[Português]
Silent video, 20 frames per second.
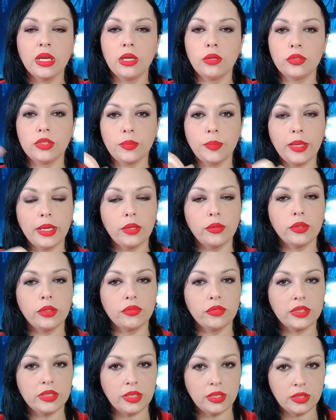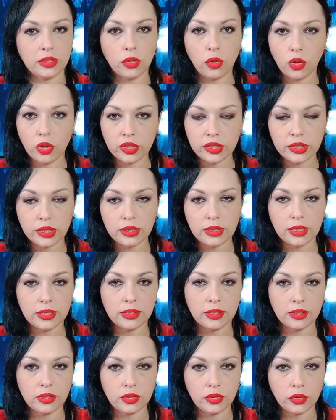Eu espero que vocês gostem
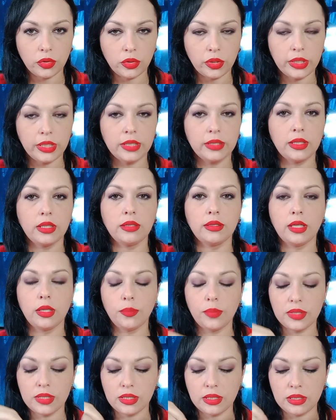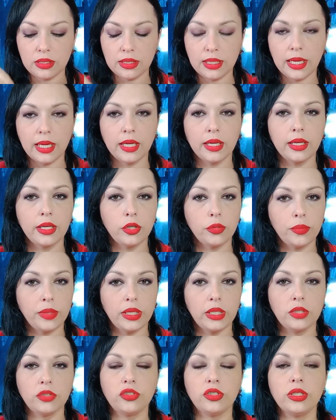dessa história. Tentei pesquisar
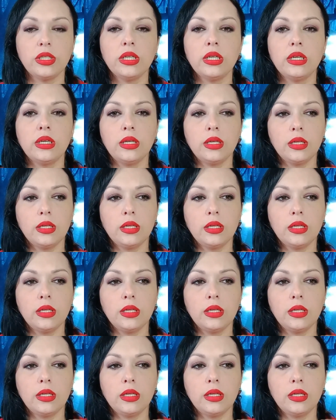realmente